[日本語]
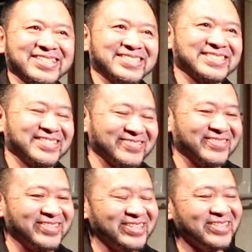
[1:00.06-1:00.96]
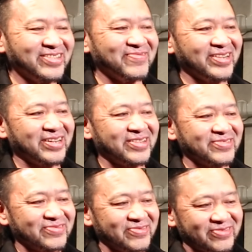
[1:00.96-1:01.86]
たんですけどまああ
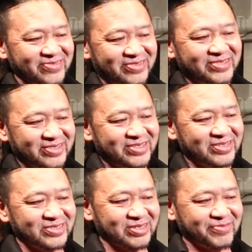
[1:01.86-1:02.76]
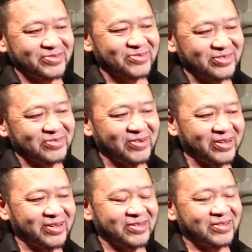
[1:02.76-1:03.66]
の。喋る時
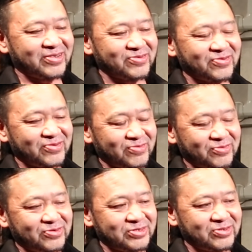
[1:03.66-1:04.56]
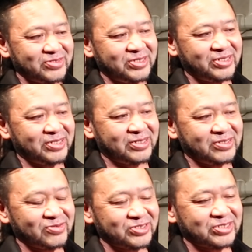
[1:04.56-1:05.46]
はあのもう本当に
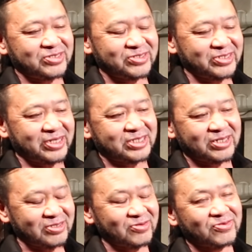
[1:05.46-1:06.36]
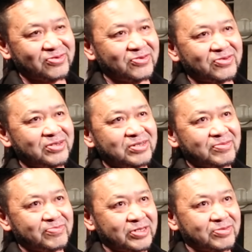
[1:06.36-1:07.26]
ロジックでちゃんとこう
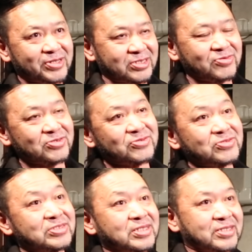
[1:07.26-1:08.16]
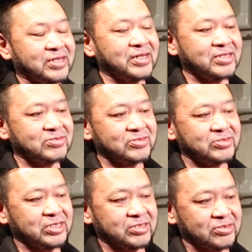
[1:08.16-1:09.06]
まとまったことを言っててその
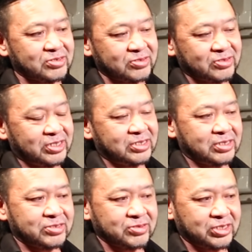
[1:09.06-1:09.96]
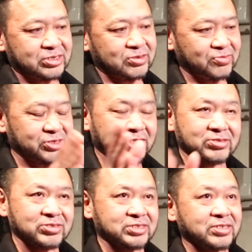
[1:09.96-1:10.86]
ちゃんとそのけあの結論もちゃん
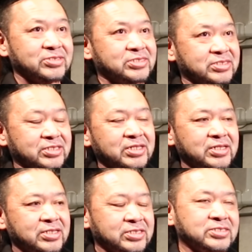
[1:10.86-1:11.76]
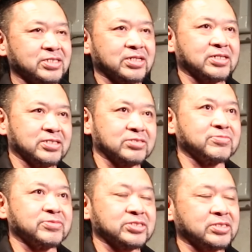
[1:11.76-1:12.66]
としてるしいいんじゃないかなと
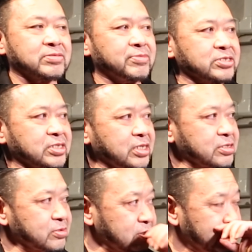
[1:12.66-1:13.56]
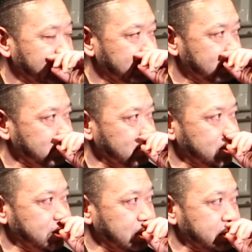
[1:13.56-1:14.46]
思いましたね。まあ、ただあとちょっと
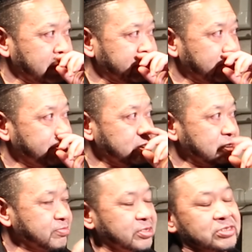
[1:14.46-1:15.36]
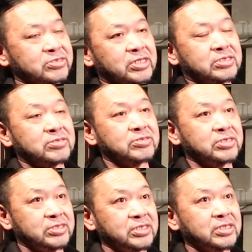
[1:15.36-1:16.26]
気になったのはベンチプレスをやってる
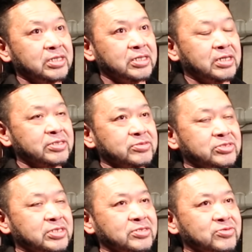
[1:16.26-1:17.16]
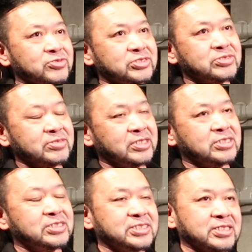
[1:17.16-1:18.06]
時にあの深く落とすのが好
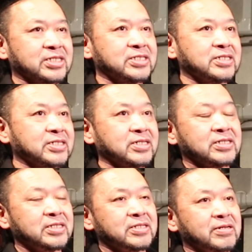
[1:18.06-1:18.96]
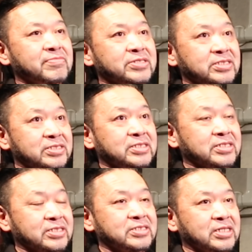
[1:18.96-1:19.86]
きじゃないからあんまりや
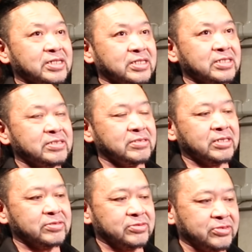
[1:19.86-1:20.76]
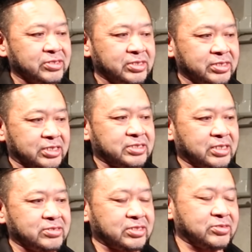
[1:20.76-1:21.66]
ないであのやっ
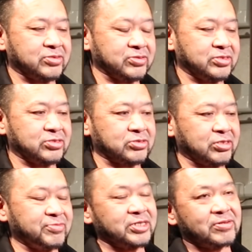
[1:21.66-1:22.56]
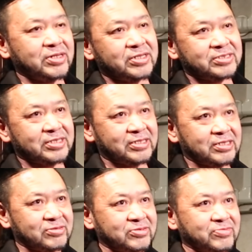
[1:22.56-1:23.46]
てるけどちょっと意味がわかんない
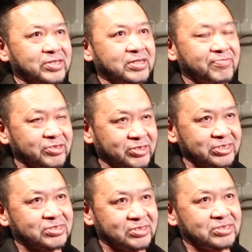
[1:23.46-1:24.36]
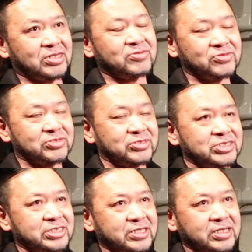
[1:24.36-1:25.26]
けど、まあ、あんまり深深く落とすの好
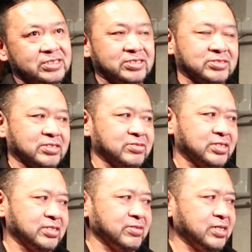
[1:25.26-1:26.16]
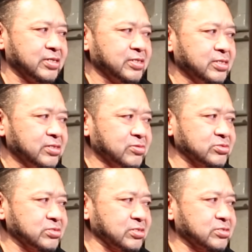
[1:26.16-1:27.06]
きじゃないって言ったのはあれはお
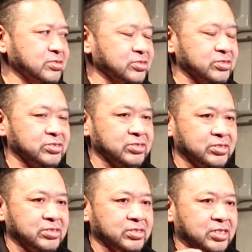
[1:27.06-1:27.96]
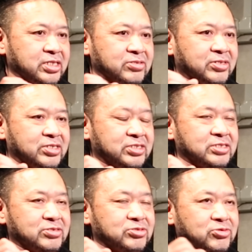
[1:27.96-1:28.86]
そらく肩の関
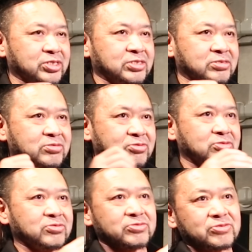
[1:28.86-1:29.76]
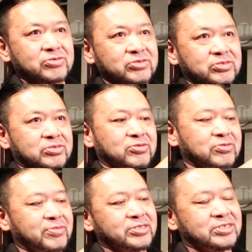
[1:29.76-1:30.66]
節のソケットのこの
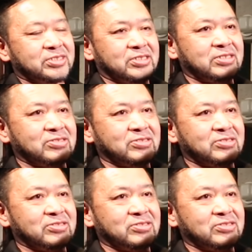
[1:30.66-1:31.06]
こう丸い